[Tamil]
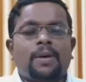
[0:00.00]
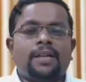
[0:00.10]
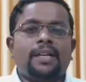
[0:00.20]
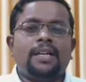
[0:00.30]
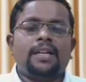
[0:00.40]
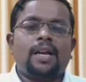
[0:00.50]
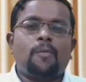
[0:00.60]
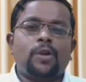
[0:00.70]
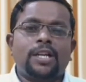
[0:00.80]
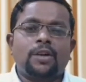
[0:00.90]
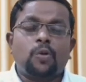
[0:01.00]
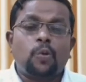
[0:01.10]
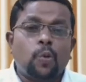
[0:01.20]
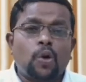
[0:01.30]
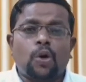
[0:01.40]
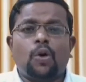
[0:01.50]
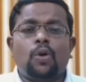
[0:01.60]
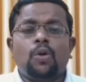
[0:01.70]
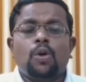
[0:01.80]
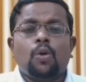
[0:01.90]
பாருங்கள் நம்முடைய குணம்
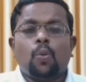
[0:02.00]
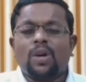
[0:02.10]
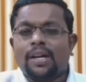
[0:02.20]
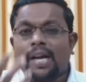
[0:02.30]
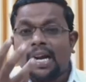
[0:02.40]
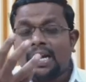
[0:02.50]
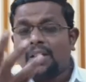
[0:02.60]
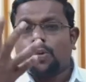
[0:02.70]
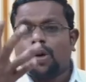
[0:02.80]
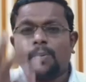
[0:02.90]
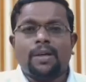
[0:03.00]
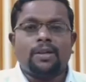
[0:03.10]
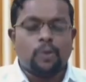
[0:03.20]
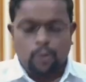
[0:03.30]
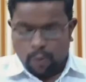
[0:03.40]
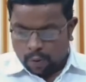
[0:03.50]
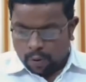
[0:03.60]
ஒரு நல்ல குணமாக இருக்கணும்